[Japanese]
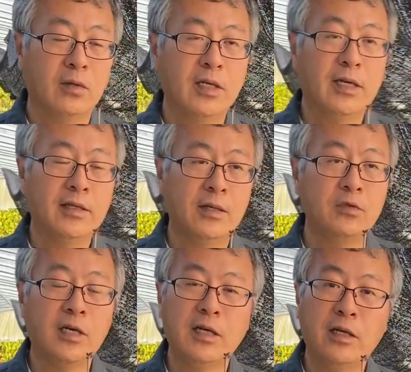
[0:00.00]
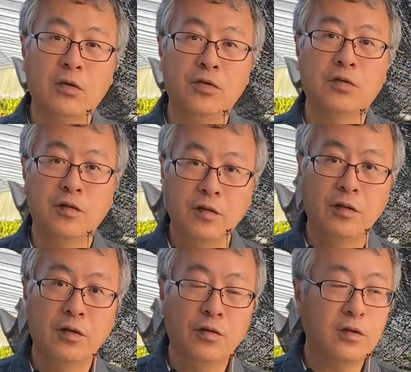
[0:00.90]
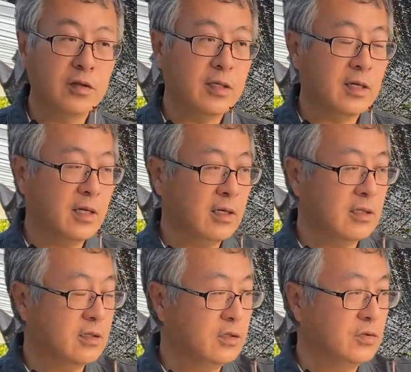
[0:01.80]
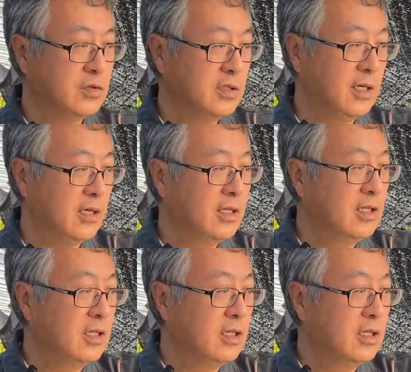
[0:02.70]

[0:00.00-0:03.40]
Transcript: いらない無駄枝を落とす、はい、そういった調子で、